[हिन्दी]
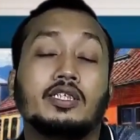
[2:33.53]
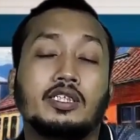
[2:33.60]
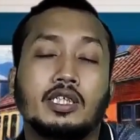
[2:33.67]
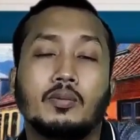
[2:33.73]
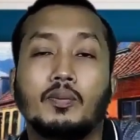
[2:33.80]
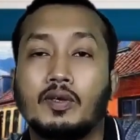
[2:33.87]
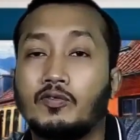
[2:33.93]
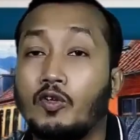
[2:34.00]
वजह से
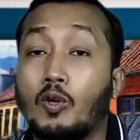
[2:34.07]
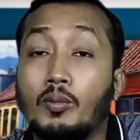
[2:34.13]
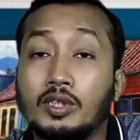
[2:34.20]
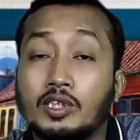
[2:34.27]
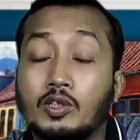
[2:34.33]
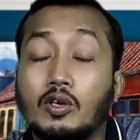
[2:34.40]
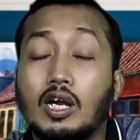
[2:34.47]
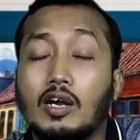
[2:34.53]
इसकी
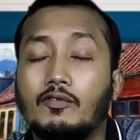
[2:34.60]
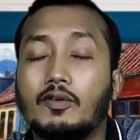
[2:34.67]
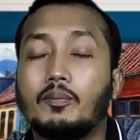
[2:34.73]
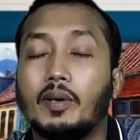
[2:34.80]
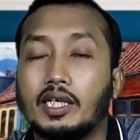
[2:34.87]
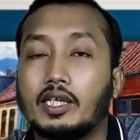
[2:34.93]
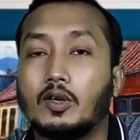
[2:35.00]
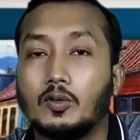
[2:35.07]
परफॉर्मेंस जो
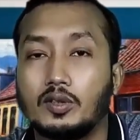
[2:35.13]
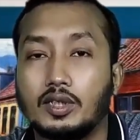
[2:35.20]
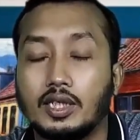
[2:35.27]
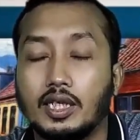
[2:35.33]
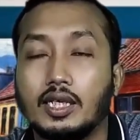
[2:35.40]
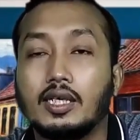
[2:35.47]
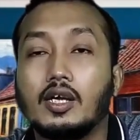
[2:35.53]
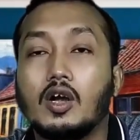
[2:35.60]
काफ़ी बेहतर
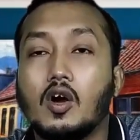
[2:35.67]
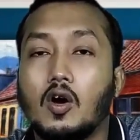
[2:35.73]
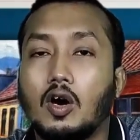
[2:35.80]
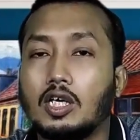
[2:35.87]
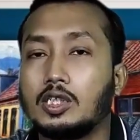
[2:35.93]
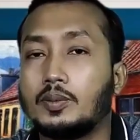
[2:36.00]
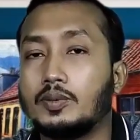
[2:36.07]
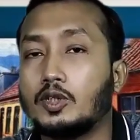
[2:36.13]
होती है
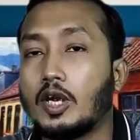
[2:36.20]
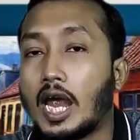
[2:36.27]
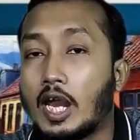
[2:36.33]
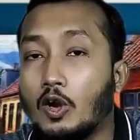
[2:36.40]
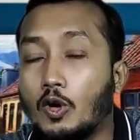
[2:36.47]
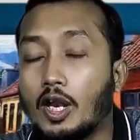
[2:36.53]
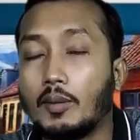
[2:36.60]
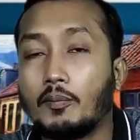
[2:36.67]
और इसमें जो
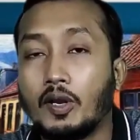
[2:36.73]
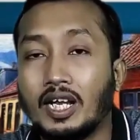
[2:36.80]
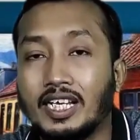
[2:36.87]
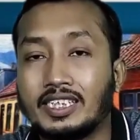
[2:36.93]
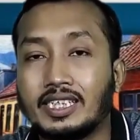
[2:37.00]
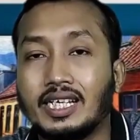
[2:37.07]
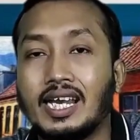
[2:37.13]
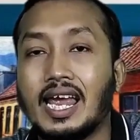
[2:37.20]
एंड्रॉइड
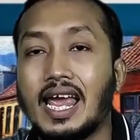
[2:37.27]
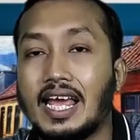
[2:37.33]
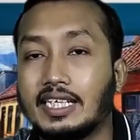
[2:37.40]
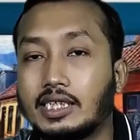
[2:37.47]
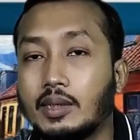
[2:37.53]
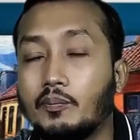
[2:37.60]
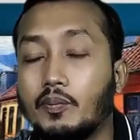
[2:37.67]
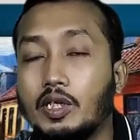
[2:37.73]
एप्लीकेशन है
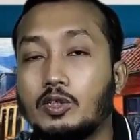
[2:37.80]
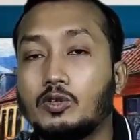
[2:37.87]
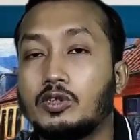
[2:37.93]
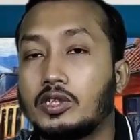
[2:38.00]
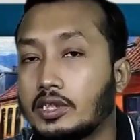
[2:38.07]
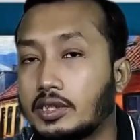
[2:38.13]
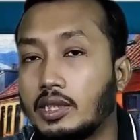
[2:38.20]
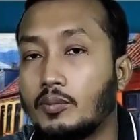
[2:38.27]
एज कम्पेयर
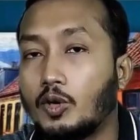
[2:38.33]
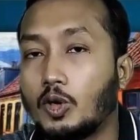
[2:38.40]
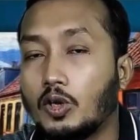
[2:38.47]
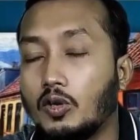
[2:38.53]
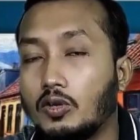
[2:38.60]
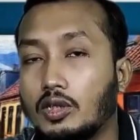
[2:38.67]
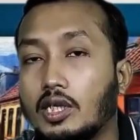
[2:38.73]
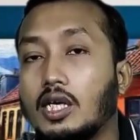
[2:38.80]
टू सस्ते
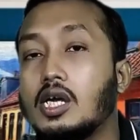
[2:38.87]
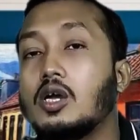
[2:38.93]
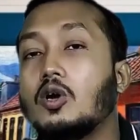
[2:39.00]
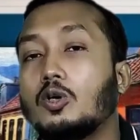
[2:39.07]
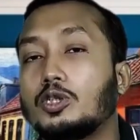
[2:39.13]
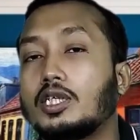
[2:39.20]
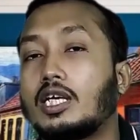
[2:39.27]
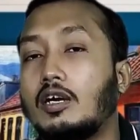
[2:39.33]
मॉडल होता है
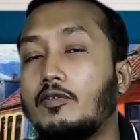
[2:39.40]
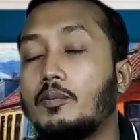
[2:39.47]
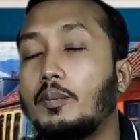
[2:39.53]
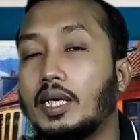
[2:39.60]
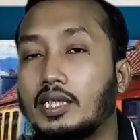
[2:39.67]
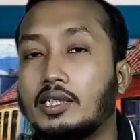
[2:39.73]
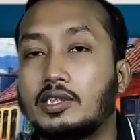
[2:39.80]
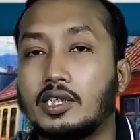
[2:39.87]
उससे
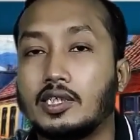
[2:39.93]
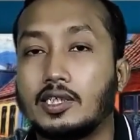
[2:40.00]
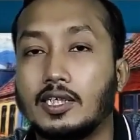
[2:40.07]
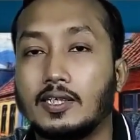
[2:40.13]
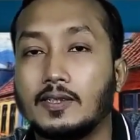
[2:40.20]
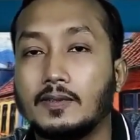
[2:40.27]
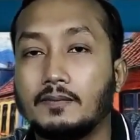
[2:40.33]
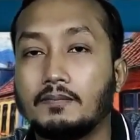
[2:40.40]
काफ़ी बेहतर चलता